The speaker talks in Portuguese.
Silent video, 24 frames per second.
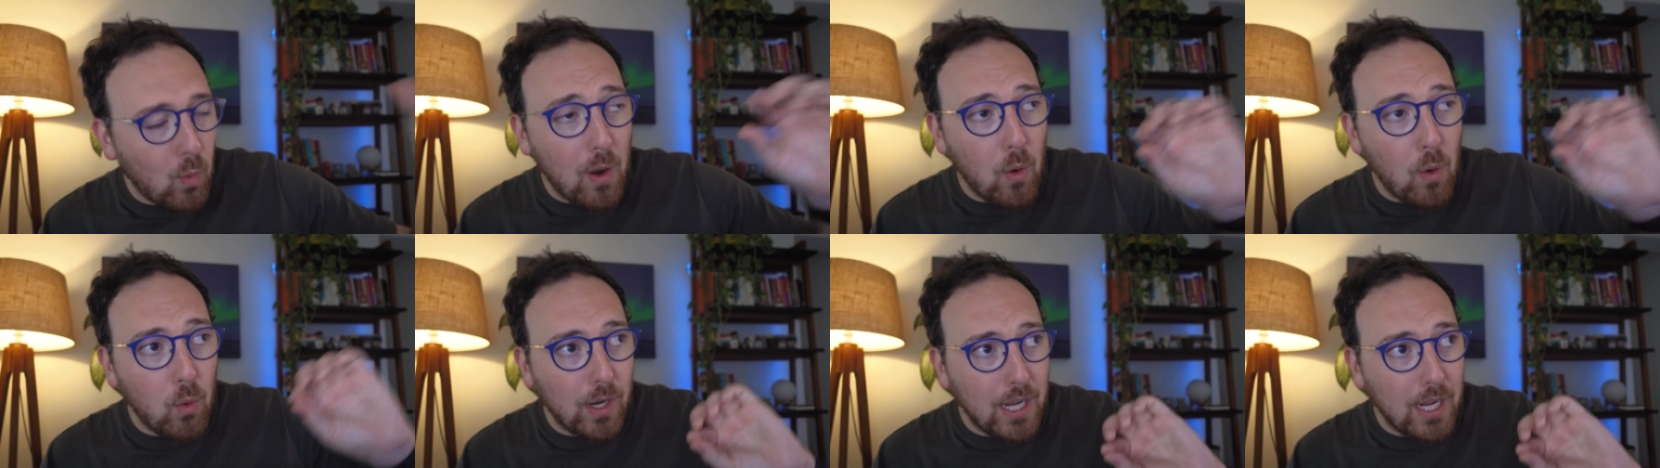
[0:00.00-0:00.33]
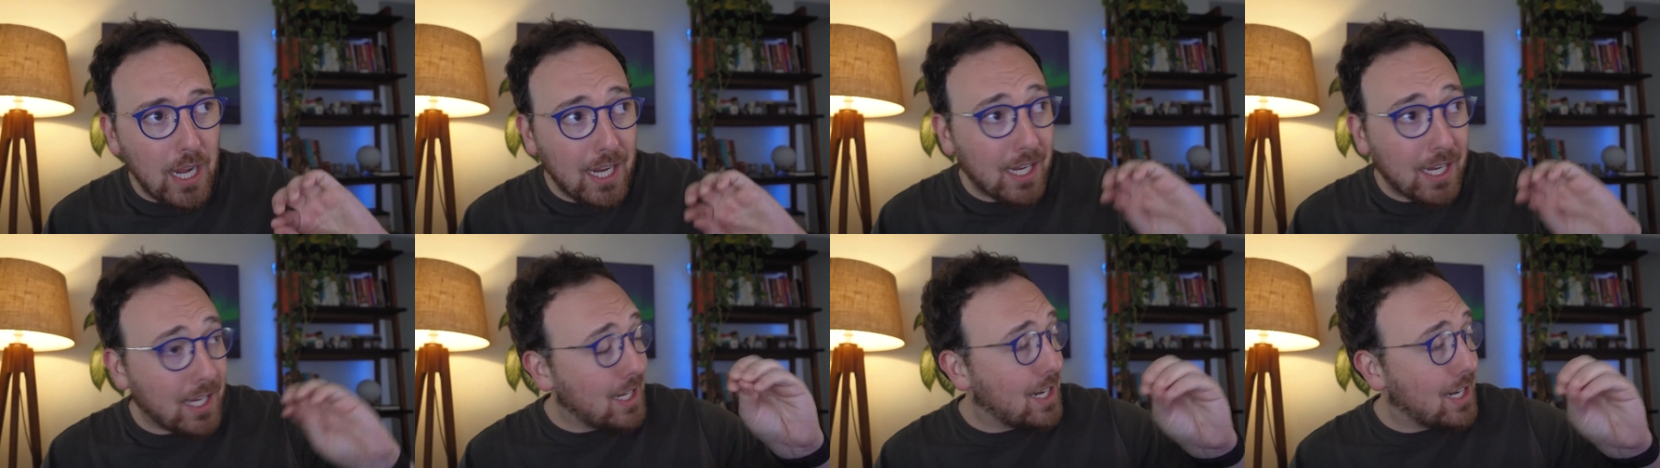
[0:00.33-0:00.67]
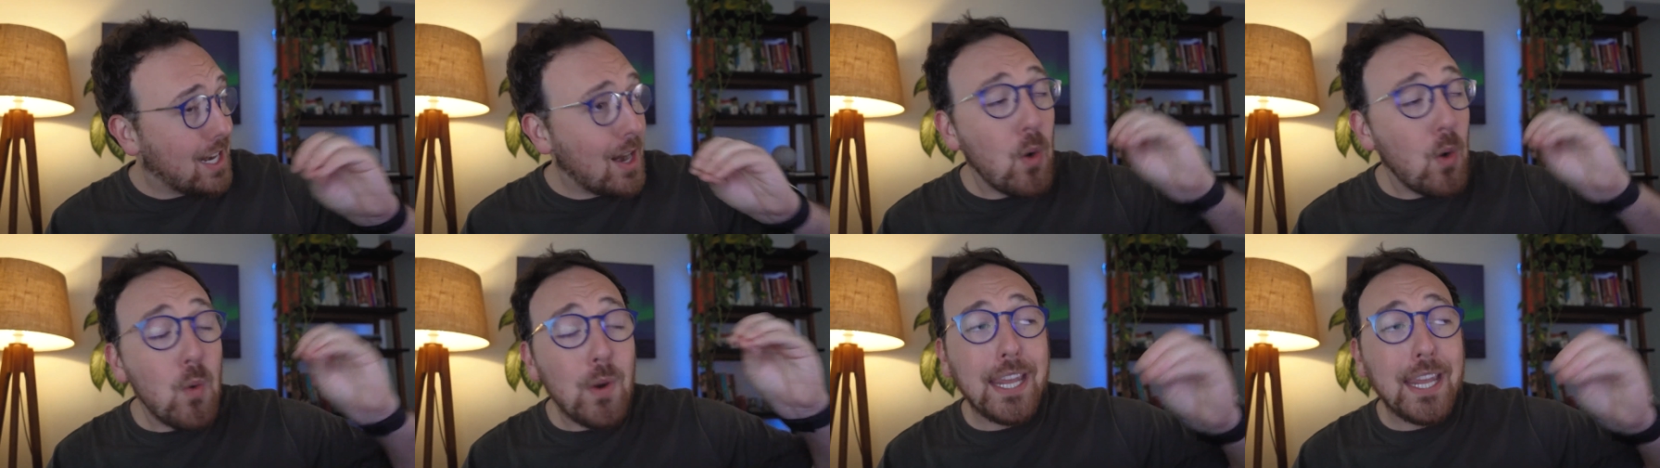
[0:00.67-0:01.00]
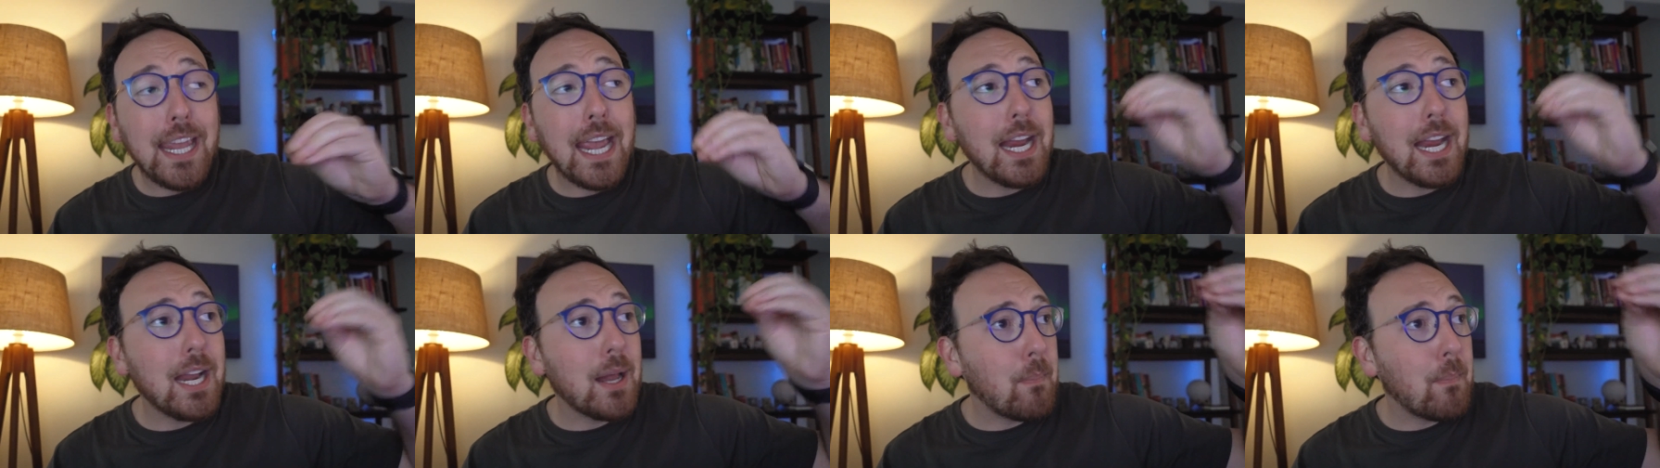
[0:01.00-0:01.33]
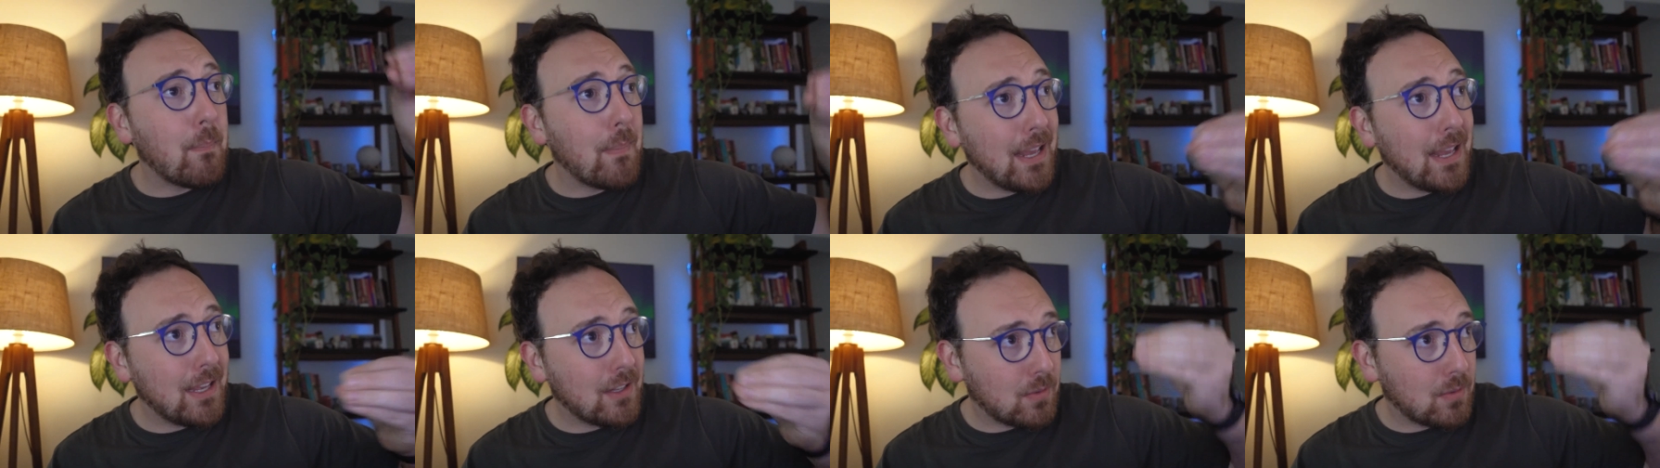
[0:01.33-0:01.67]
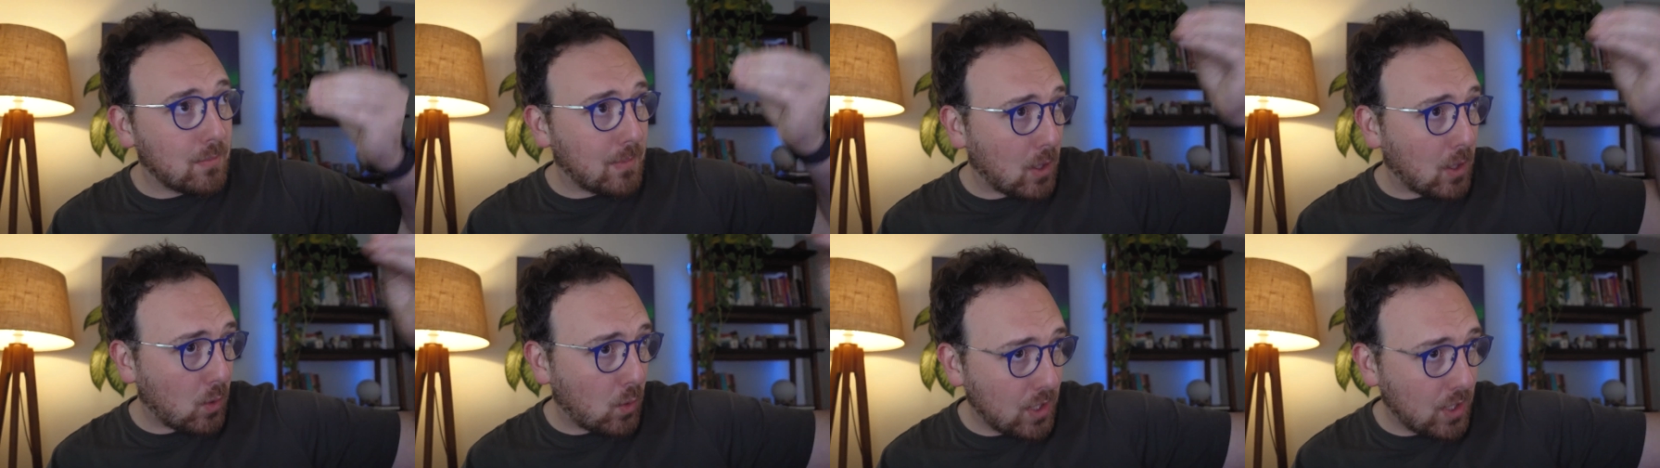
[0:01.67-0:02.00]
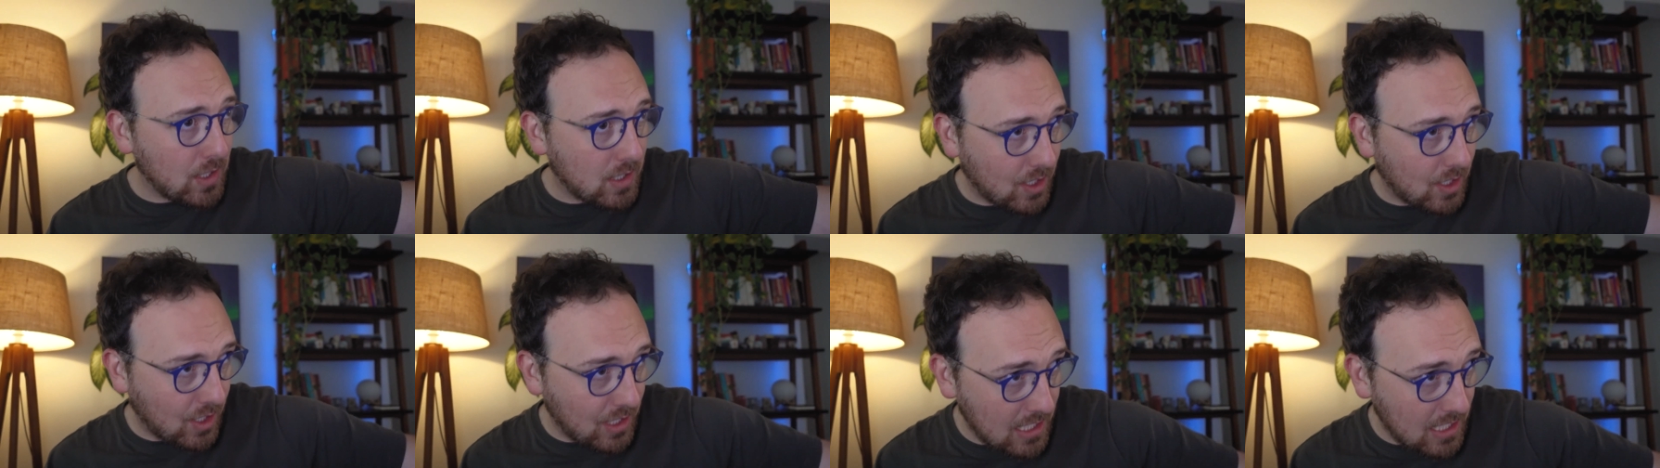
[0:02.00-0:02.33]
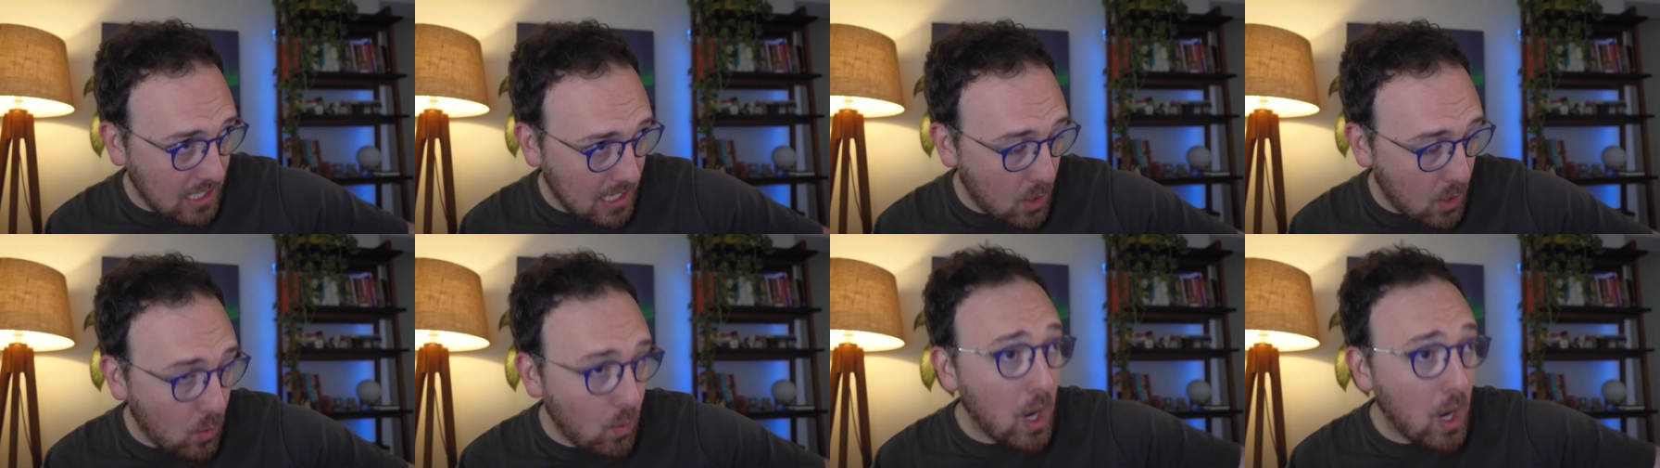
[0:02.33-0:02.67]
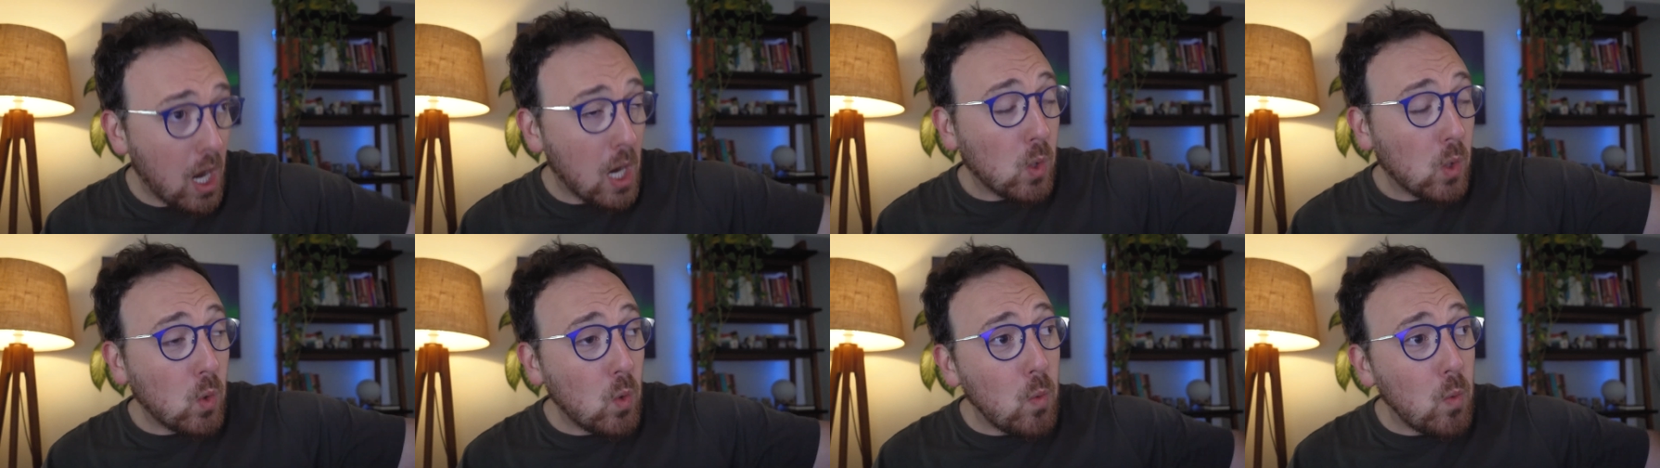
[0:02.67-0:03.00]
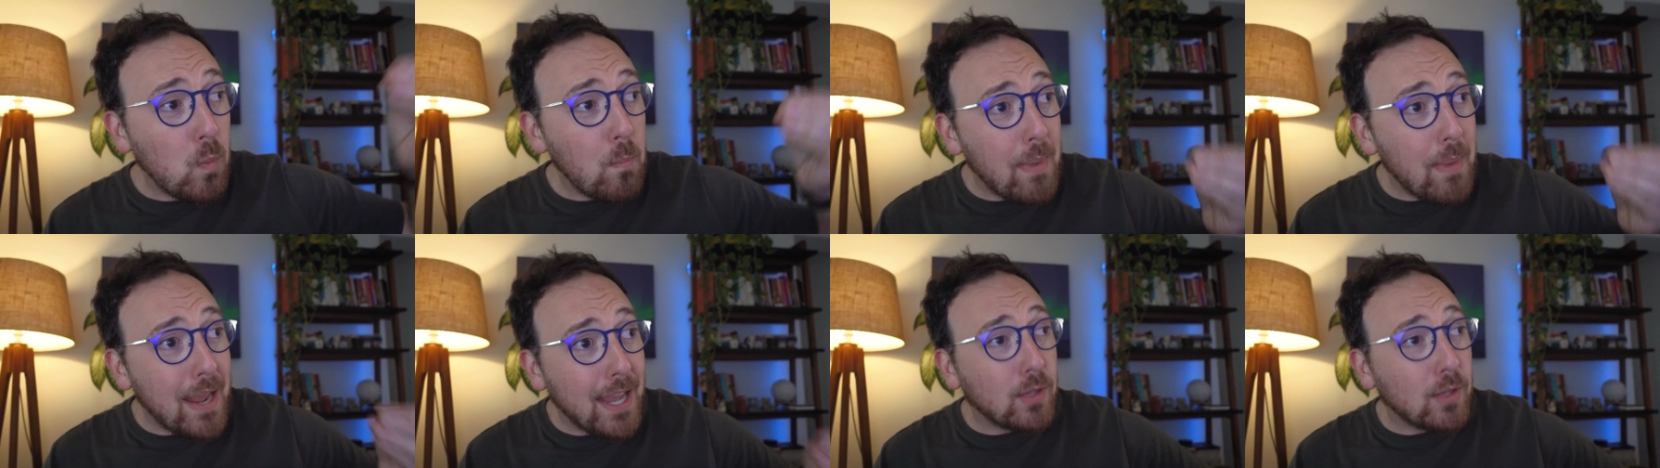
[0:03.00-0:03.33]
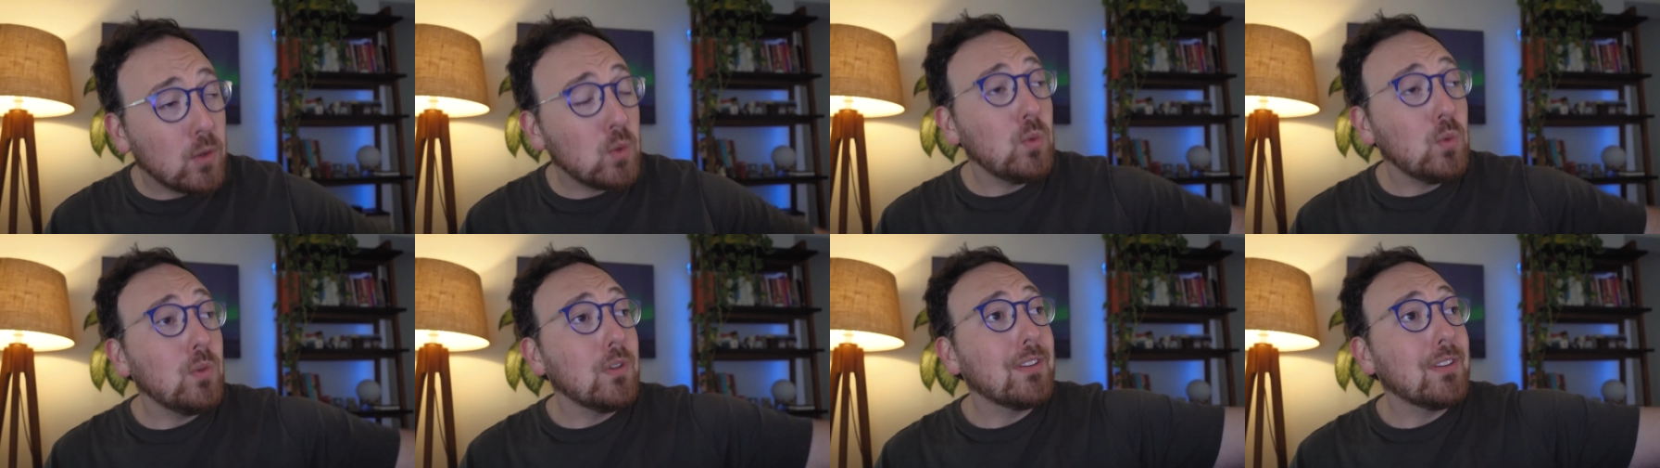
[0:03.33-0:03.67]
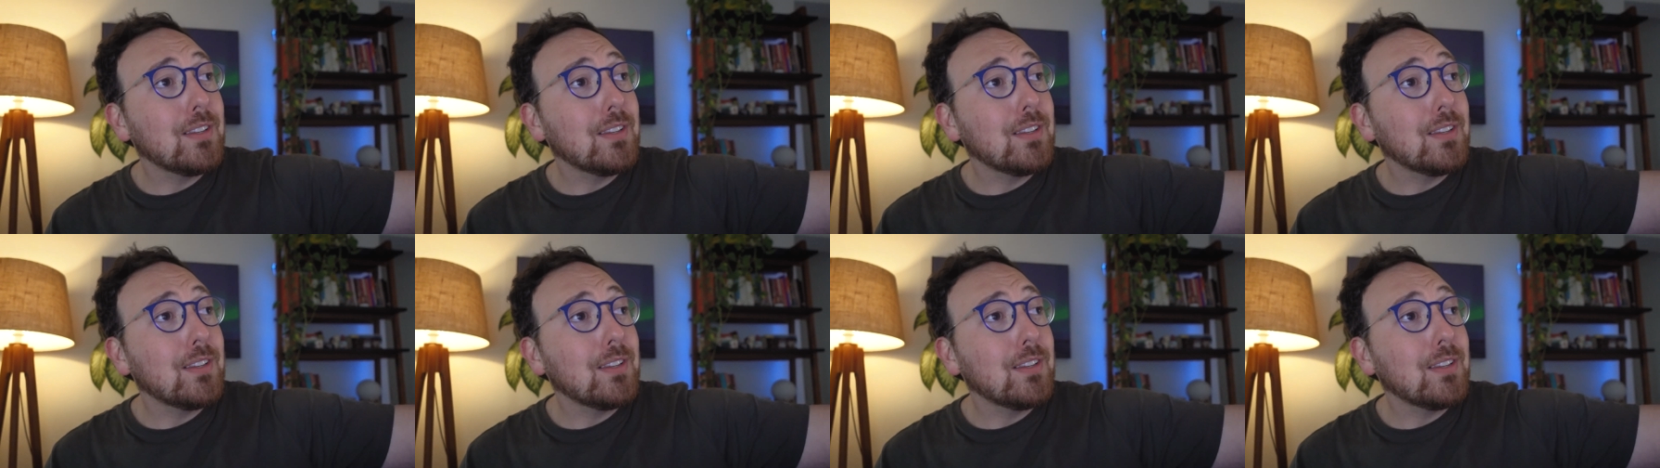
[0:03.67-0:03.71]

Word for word: com alguém que não queira a mesma coisa que eu, com medo